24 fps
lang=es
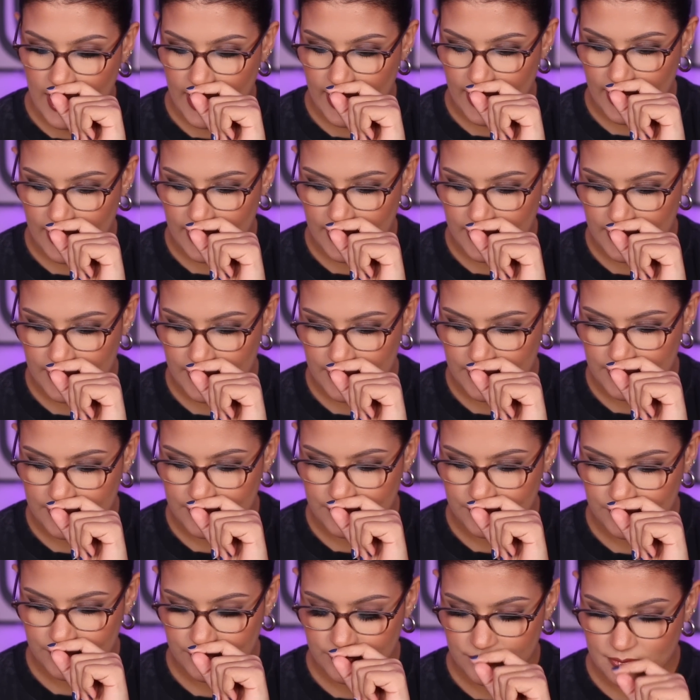
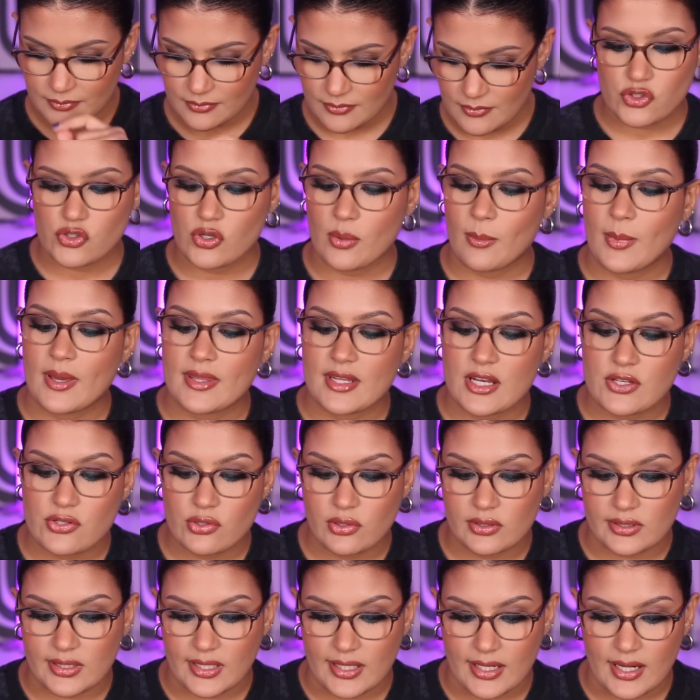Em, soy madre
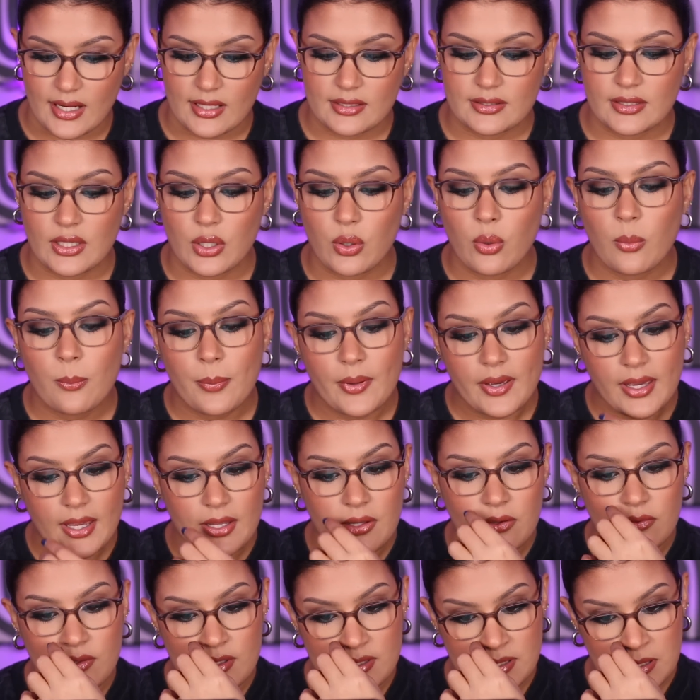soltera, tengo un
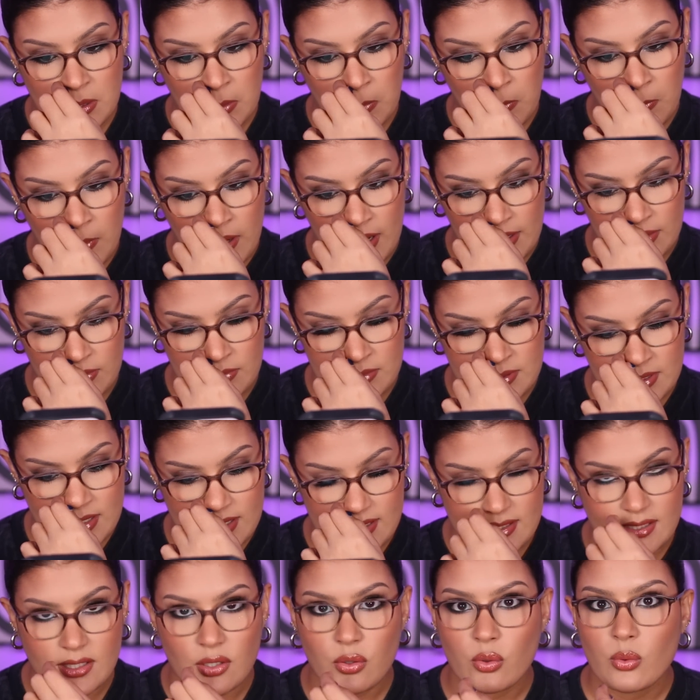pequeño de 5 años
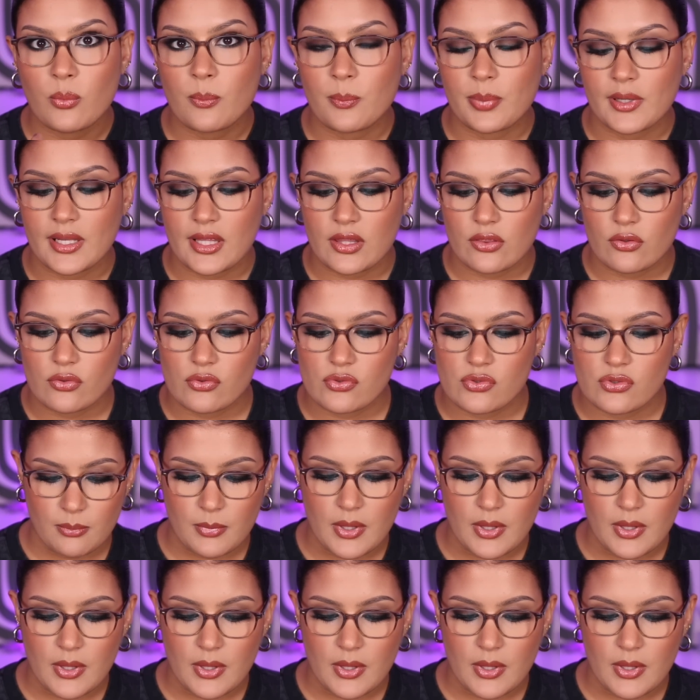recién cumplidos.